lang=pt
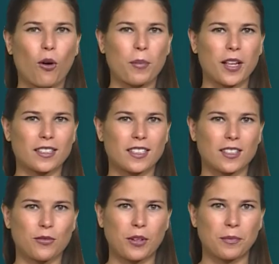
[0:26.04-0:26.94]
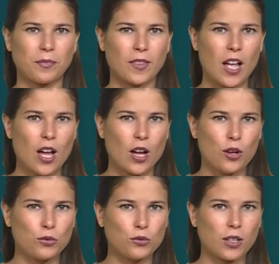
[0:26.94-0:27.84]
ao PSTV.
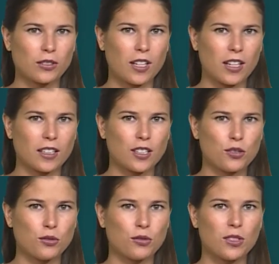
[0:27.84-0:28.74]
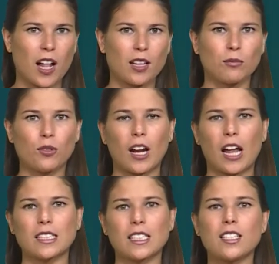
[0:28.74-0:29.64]
Os autarcas
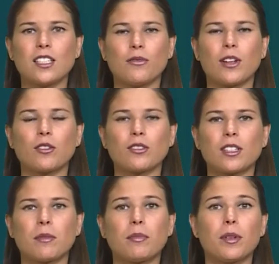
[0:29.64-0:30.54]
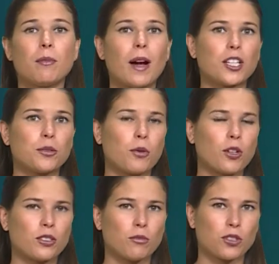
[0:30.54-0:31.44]
social-democratas estiveram sempre mais
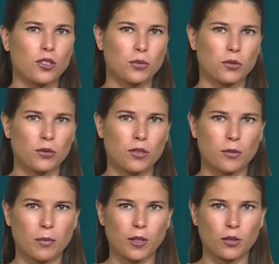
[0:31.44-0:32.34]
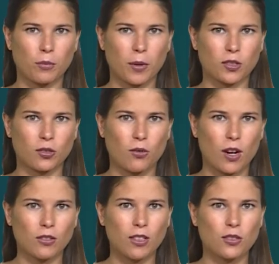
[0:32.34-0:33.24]
próximos das pessoas. Pedro Passos
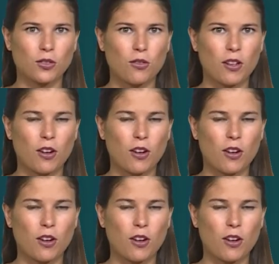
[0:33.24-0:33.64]
Coelho lançou a